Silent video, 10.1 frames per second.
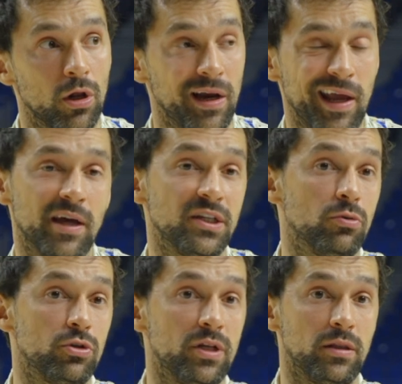Ligas
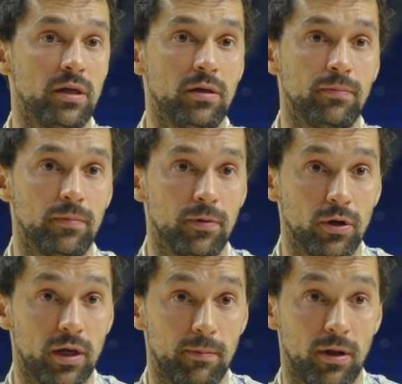llevo siete
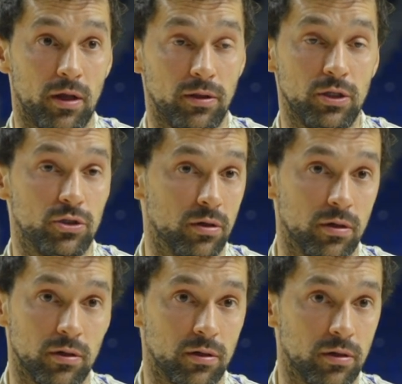porque me lo han dicho
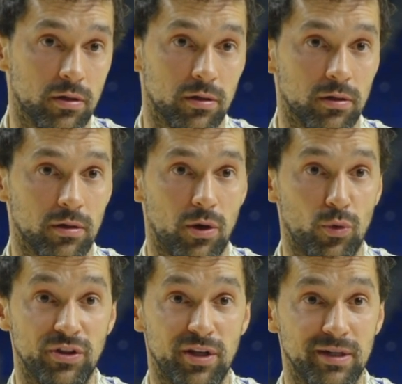en
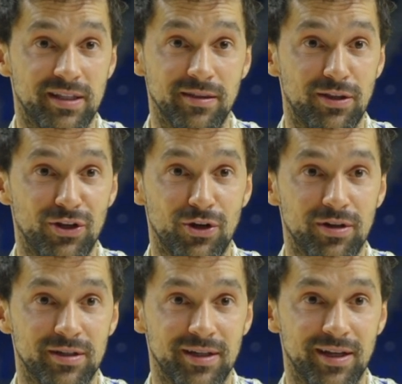alguna entrevista anterior,
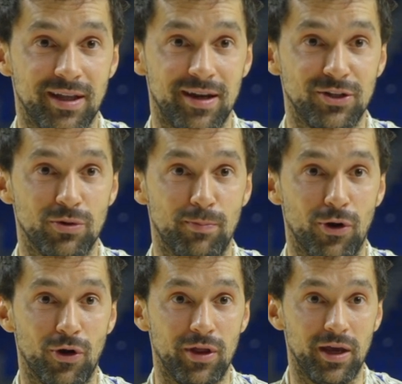así que te han hecho un
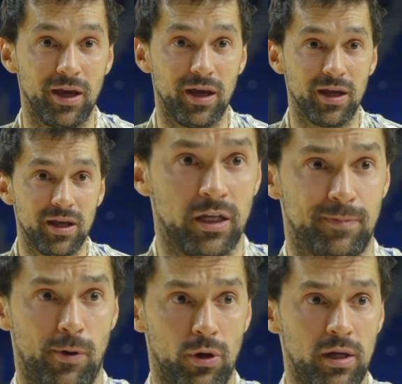poco de,
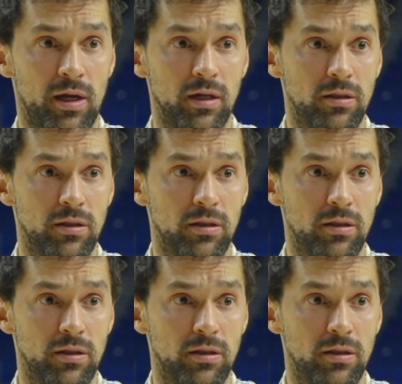spoiler.